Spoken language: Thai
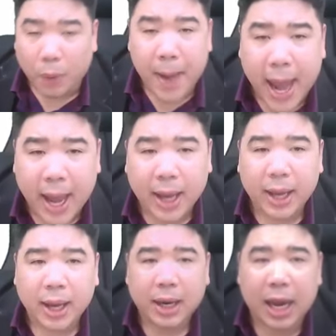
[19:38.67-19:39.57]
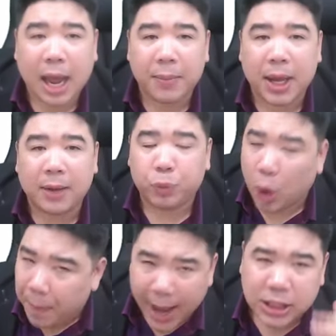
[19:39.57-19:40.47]
แปรนะครับนะตัว
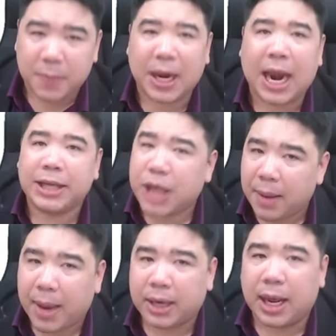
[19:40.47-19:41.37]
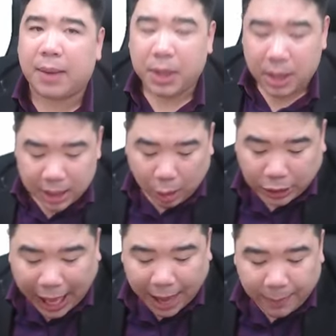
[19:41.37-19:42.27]
แปรจะเป็นอะไรช่างมันนะครับเขา
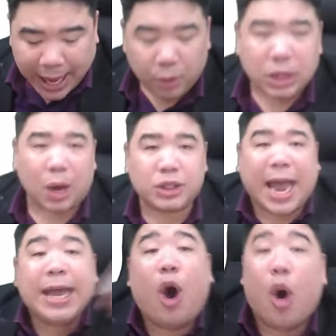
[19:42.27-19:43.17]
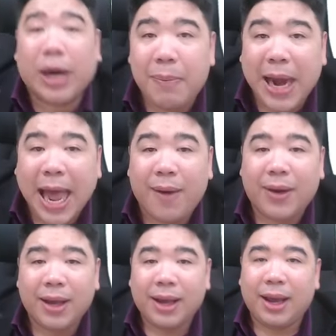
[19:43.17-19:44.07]
ทาไปแล้วคือเขาใช้ของนั้นไปแล้ว
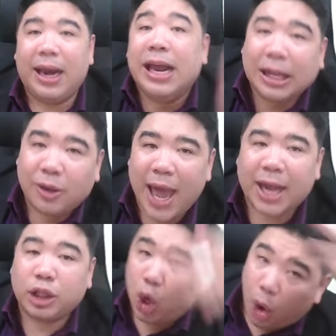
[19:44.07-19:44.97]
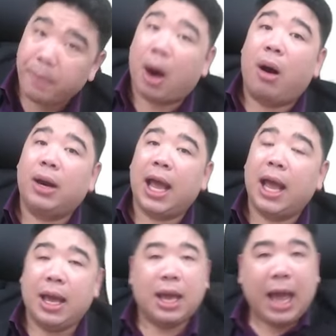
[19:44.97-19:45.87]
เหลือเท่าไหร่ก็ต้องลบออกนะฮะ
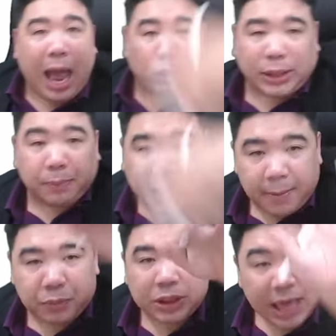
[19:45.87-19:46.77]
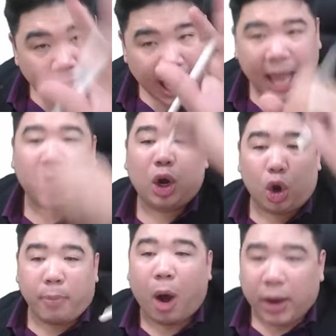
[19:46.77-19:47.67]
เอาเต็มๆคือ 5 ล
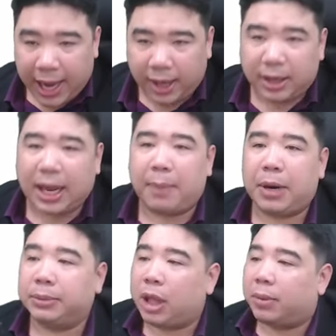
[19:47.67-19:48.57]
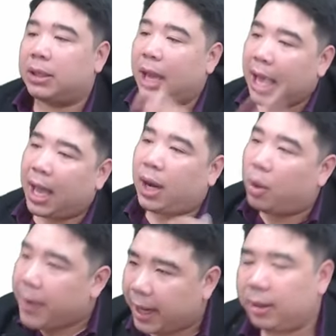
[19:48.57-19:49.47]
บออก x นะครับคำตอบคือ5ล
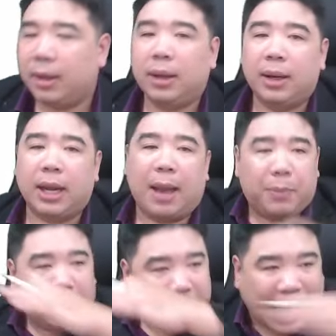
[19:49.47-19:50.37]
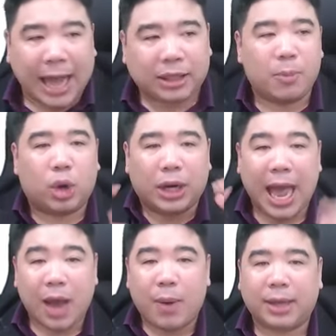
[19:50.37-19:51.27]
บ x นะครับจากทั้งหมด
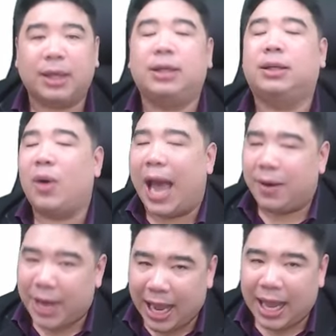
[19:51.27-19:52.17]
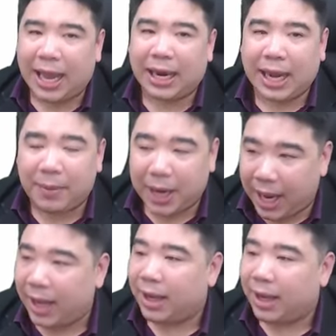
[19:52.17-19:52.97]
5 วันก็คือต้องหารด้วย5นะครับนะ